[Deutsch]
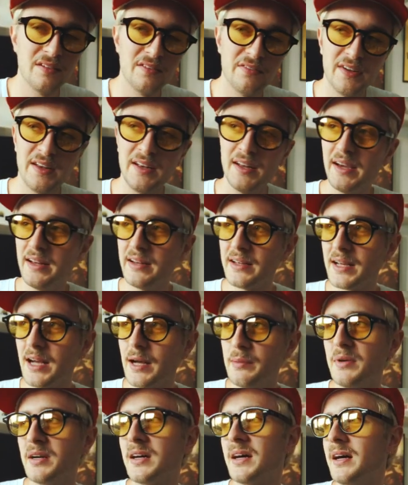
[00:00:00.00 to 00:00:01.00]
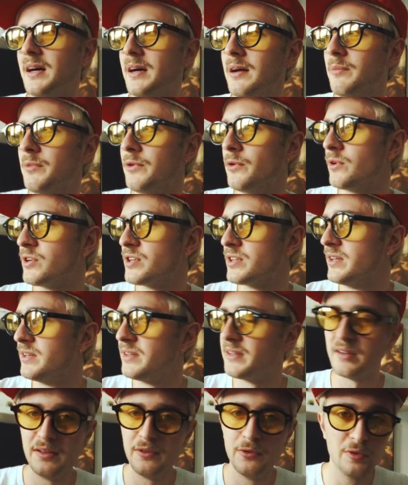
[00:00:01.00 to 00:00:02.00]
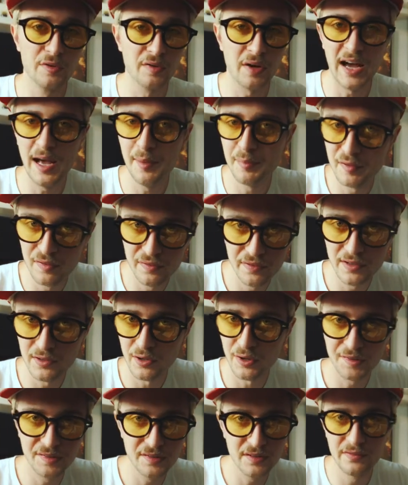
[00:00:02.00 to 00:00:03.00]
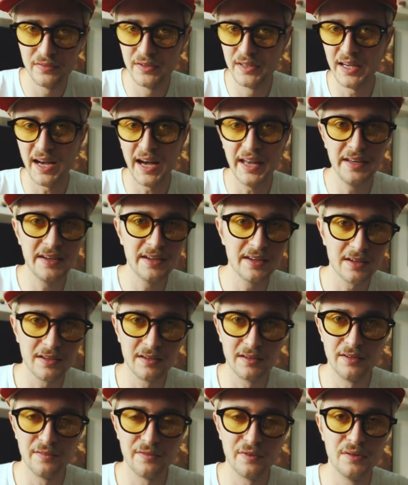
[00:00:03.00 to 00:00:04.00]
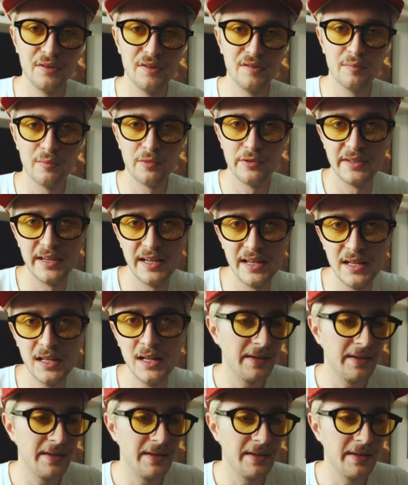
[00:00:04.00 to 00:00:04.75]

wenn eine Kamera im Durchschnitt nur so halb so viel kostet wie die anderen von diesem Modell,